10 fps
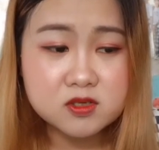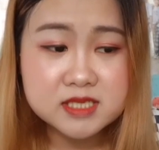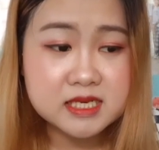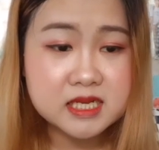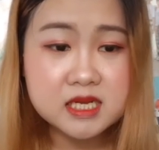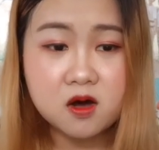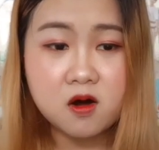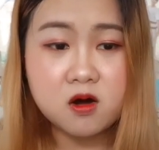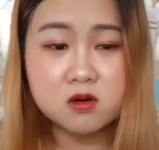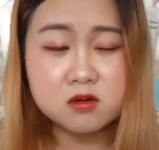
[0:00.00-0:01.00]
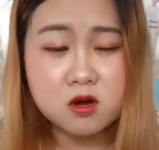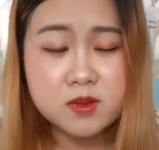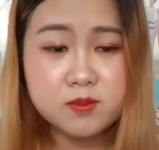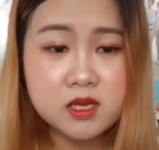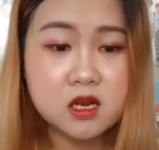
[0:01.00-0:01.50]
น้องซันนี่หรอของน้อ
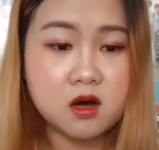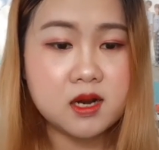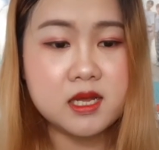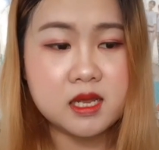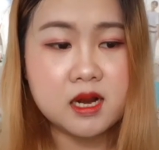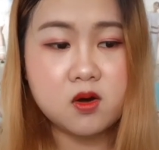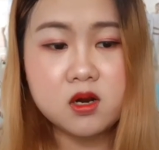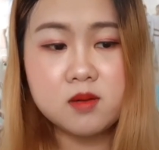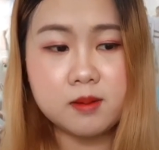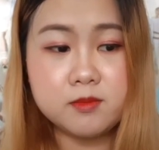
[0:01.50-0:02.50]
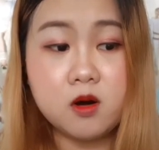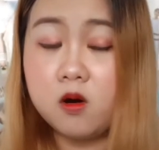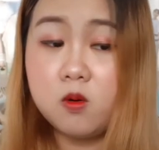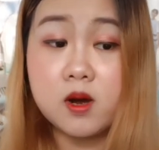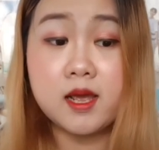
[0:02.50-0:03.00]
งมิมี่หรออะไรอย่างเงี้ยเราก็เลยแบบโอ
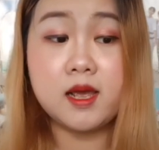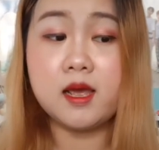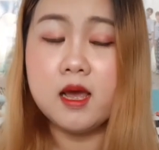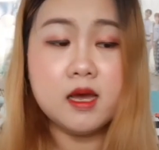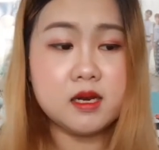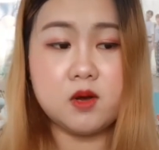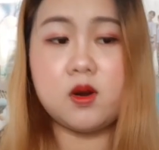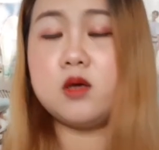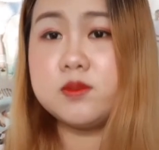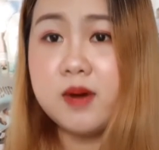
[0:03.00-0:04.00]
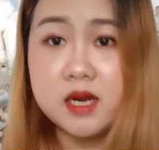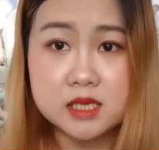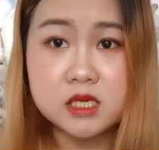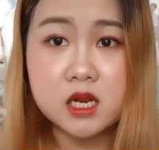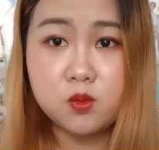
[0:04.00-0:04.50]
โอเค เดี๋ยวเราจะมารี
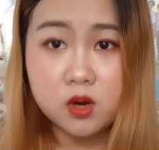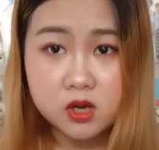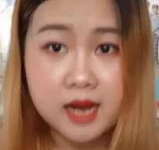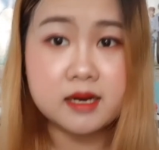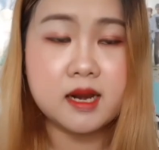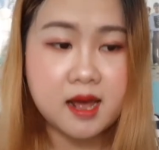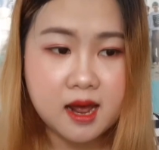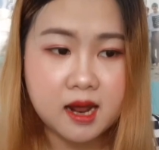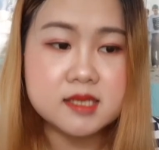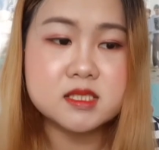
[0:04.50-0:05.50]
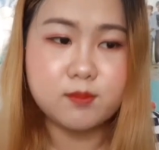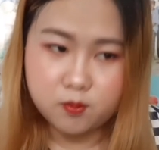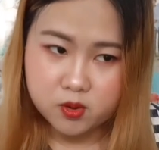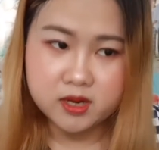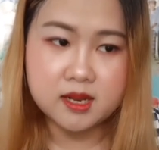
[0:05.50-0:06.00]
แอคชั่นให้ดูแล้วกันนะคะ สำ
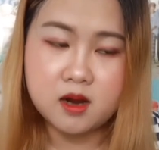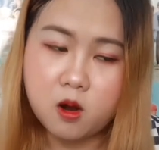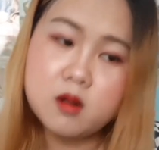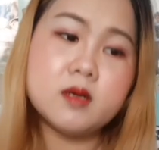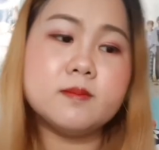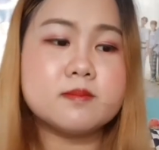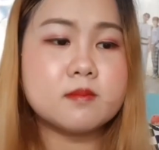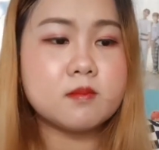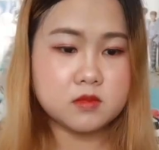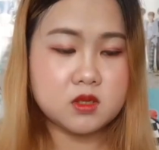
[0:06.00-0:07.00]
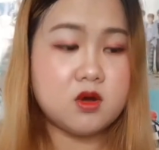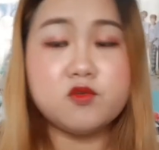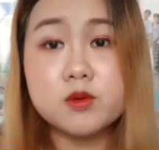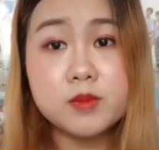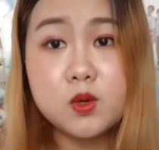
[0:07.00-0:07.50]
หรับวันนี้เนาะ
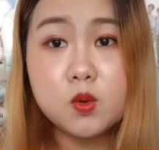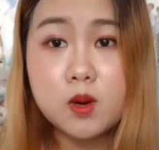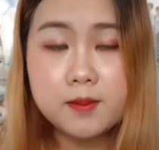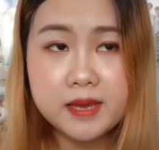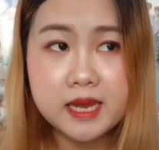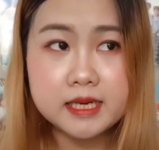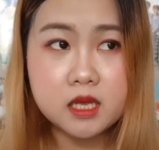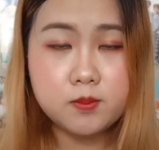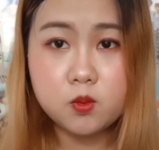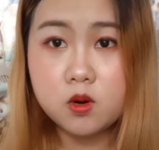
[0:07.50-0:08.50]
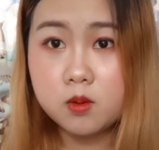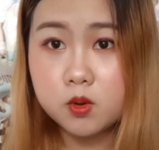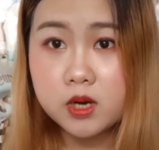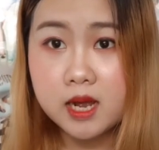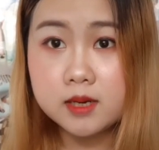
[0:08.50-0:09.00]
ฝนไม่รู้ว่าเพลงเดบิวต์ของ
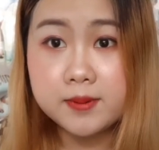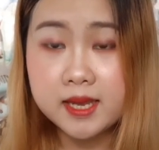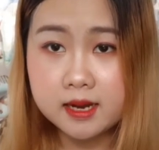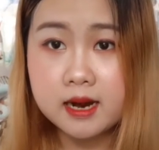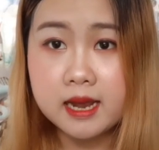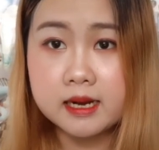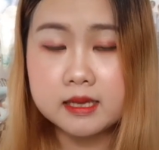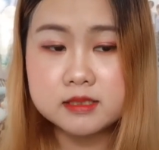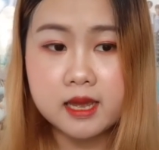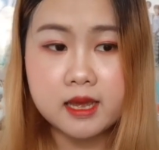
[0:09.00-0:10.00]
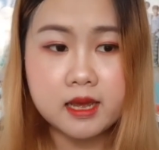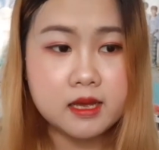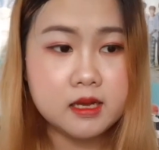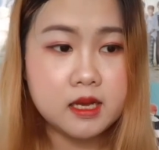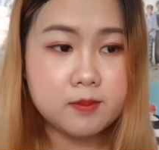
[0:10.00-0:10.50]
พวกนางคือเพลงอะไรนะ แต่
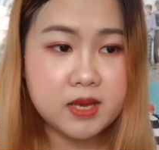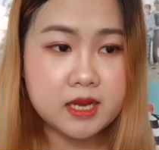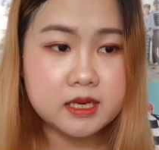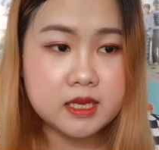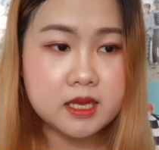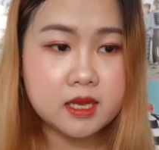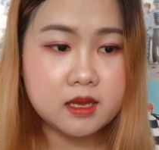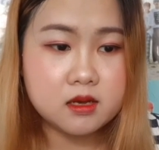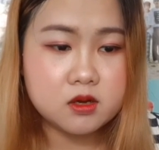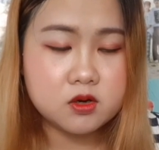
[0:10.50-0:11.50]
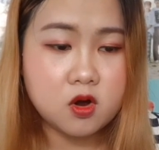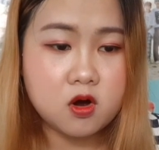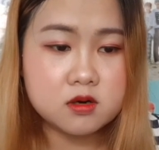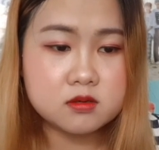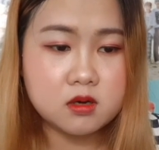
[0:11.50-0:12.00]
เพลงนี้
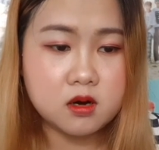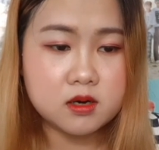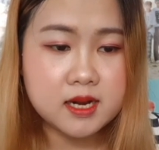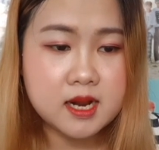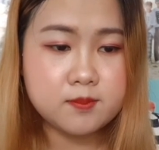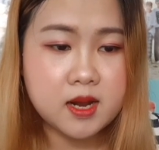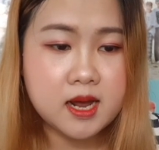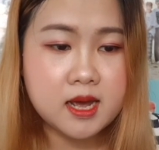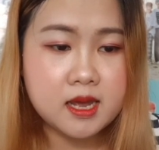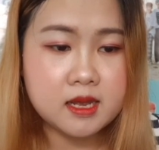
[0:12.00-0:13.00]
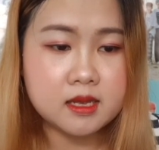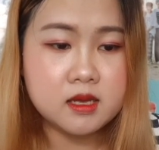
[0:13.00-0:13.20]
น้องออแนะนำมาให้